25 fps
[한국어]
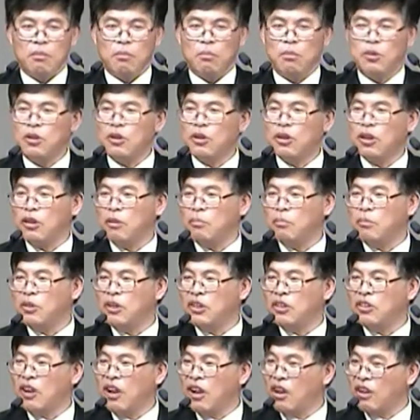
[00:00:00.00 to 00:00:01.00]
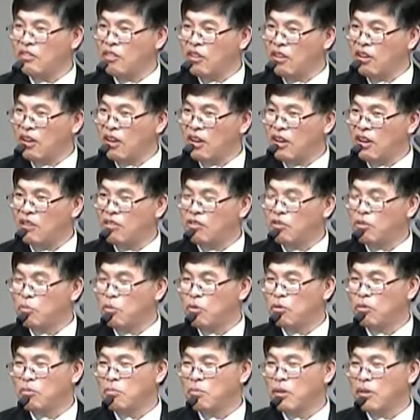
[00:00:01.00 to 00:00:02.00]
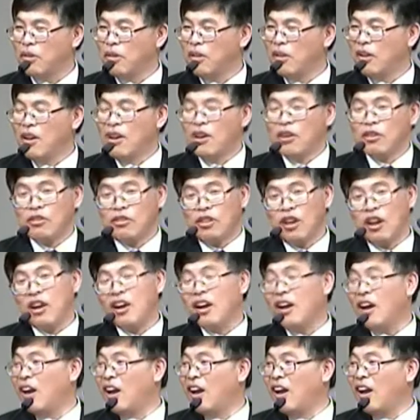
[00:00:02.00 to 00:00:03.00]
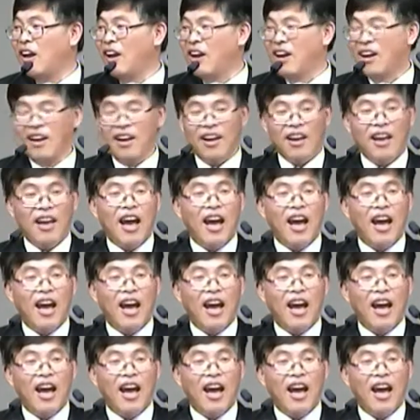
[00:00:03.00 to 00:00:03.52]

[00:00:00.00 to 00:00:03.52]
뭐 이렇게 되면 이상하게 생각할지 모르지만 제가